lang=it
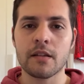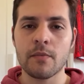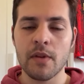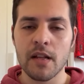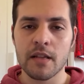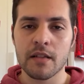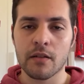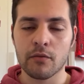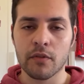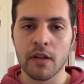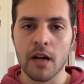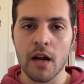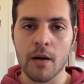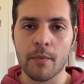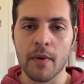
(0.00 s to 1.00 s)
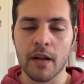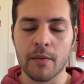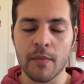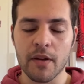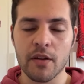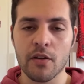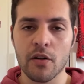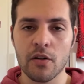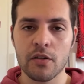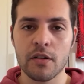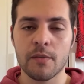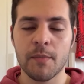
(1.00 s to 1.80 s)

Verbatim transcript: il Milan saluterà Mike Magnoni,